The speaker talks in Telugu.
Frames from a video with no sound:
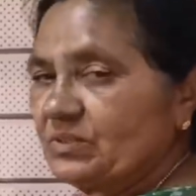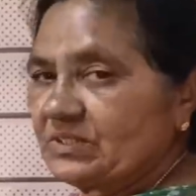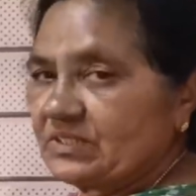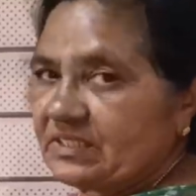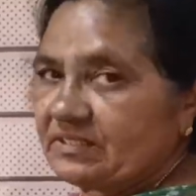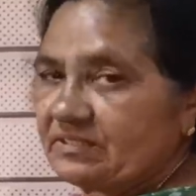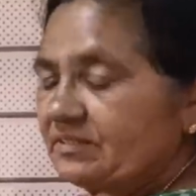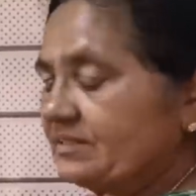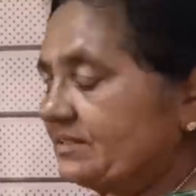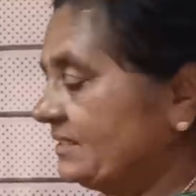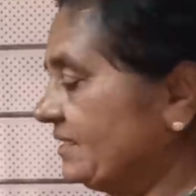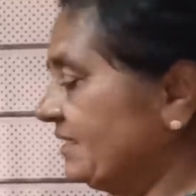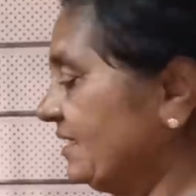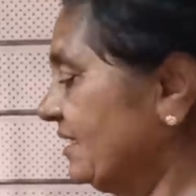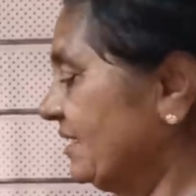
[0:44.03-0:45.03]
రెండున్నర
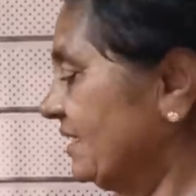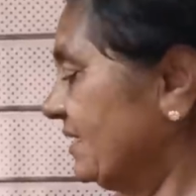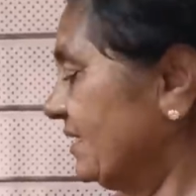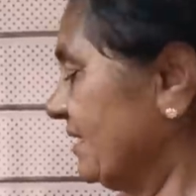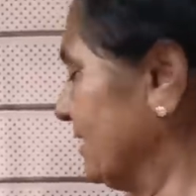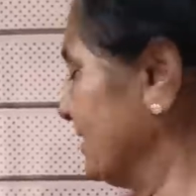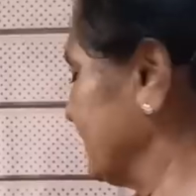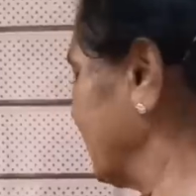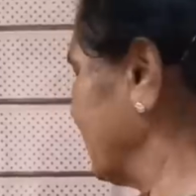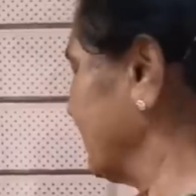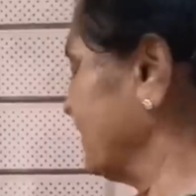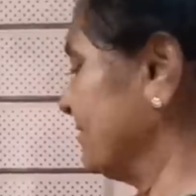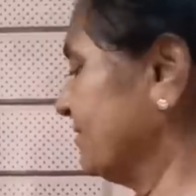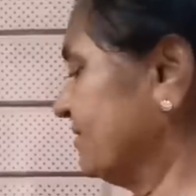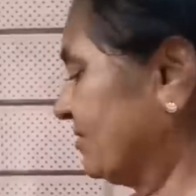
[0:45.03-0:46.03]
గిద్దెలు బియ్యం
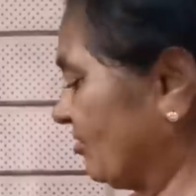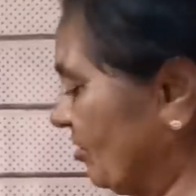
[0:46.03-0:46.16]
తీసుకొని